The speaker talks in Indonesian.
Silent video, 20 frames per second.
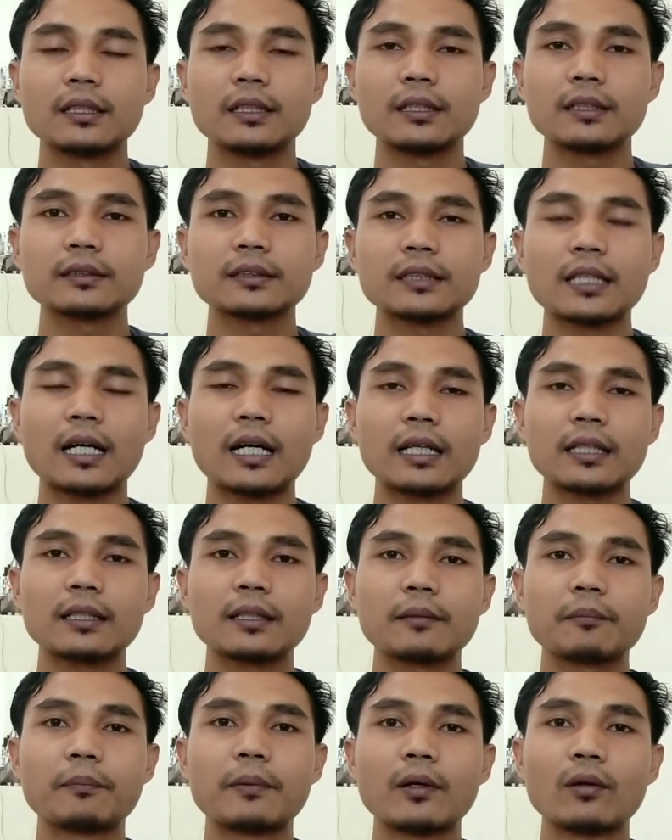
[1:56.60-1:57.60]
uh,
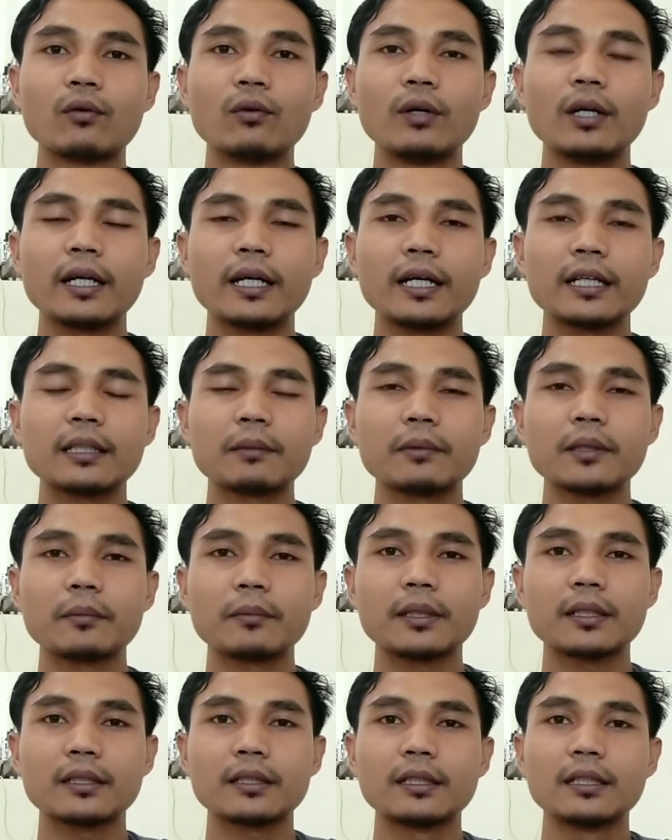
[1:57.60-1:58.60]
sangat berguna ya
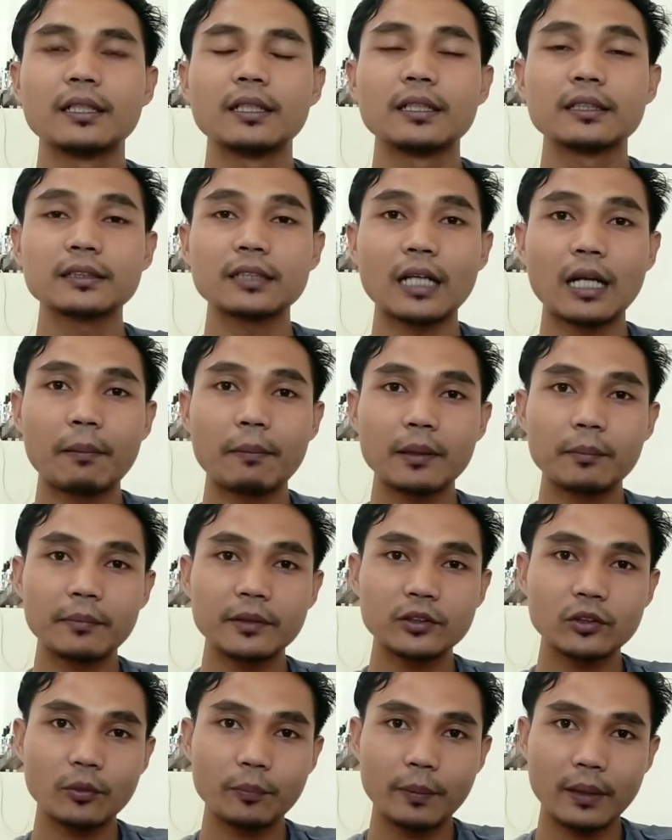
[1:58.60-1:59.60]
teman-teman selamat
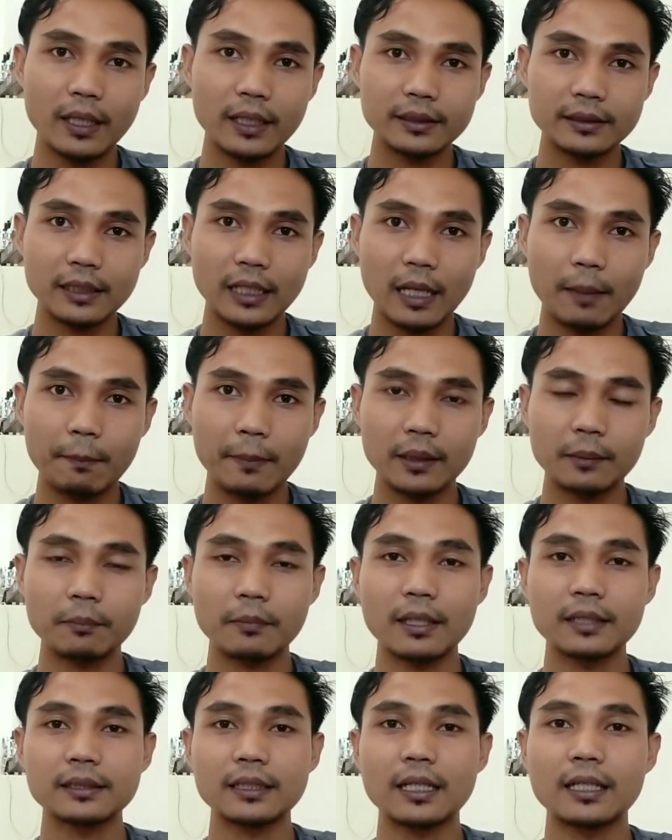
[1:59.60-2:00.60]
mencoba selamat
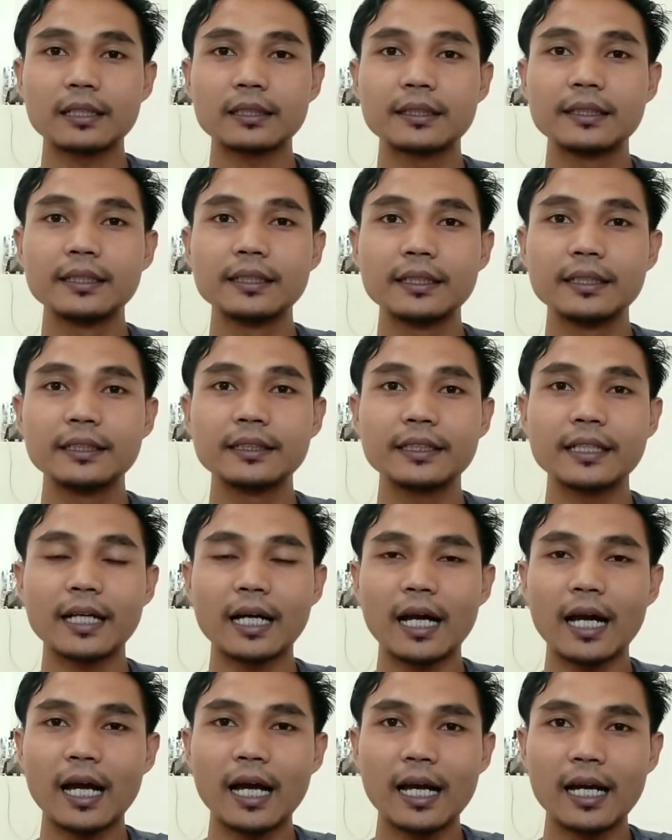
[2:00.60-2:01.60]
merasakan
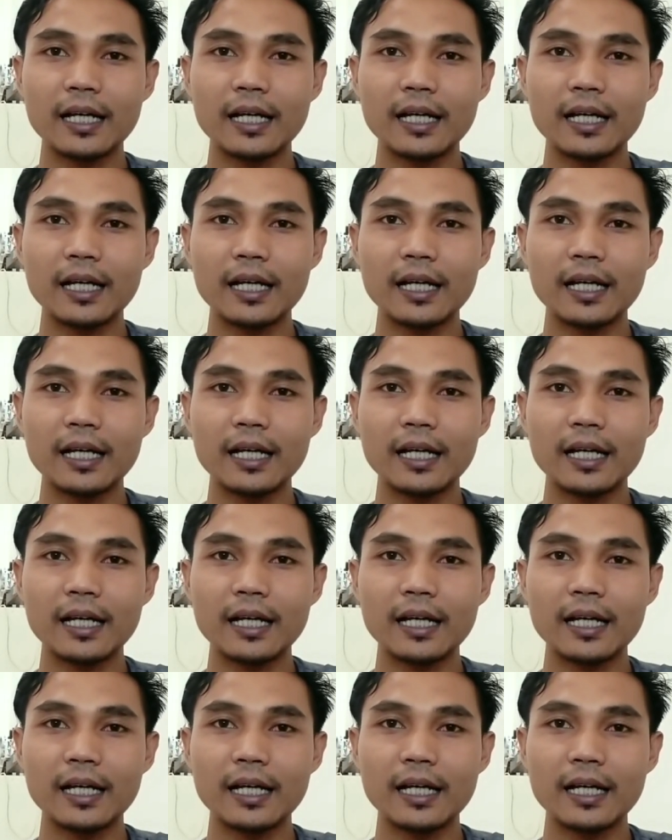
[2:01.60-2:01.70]
dinginnya